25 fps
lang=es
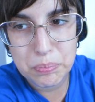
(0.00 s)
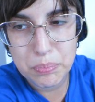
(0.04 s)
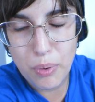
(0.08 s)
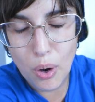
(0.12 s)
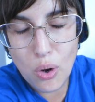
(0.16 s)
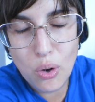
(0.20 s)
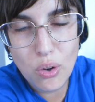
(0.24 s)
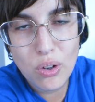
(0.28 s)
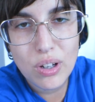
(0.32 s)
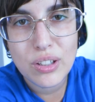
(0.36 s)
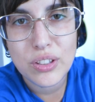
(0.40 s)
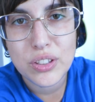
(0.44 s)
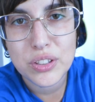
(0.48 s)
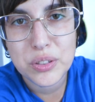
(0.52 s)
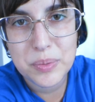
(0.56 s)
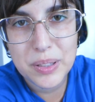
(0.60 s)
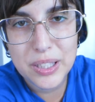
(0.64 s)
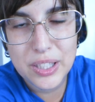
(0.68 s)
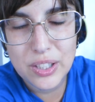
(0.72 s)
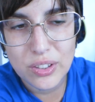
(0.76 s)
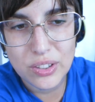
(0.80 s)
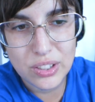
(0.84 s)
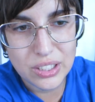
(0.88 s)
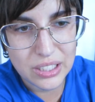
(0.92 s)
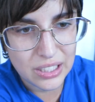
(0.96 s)
pongo en los
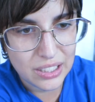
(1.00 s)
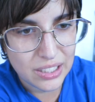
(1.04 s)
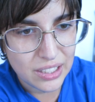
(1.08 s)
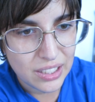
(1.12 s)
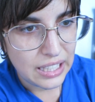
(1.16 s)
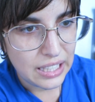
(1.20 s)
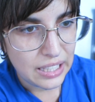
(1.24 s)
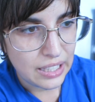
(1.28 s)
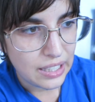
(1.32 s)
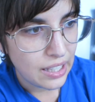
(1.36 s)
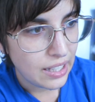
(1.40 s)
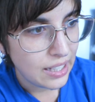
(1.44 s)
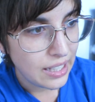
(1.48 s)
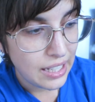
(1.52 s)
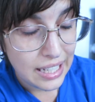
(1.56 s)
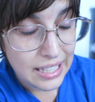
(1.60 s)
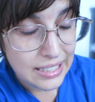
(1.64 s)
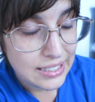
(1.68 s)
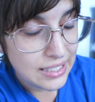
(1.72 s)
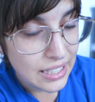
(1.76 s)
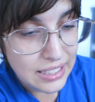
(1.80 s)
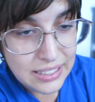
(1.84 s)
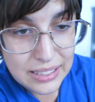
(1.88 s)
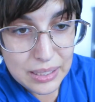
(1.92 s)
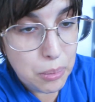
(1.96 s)
vídeos y,
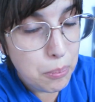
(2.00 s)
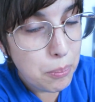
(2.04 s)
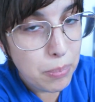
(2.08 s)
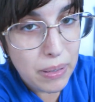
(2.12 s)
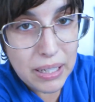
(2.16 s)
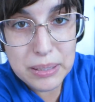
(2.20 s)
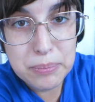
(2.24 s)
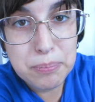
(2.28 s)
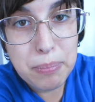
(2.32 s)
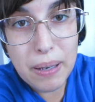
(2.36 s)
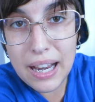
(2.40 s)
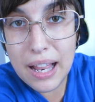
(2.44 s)
esas simples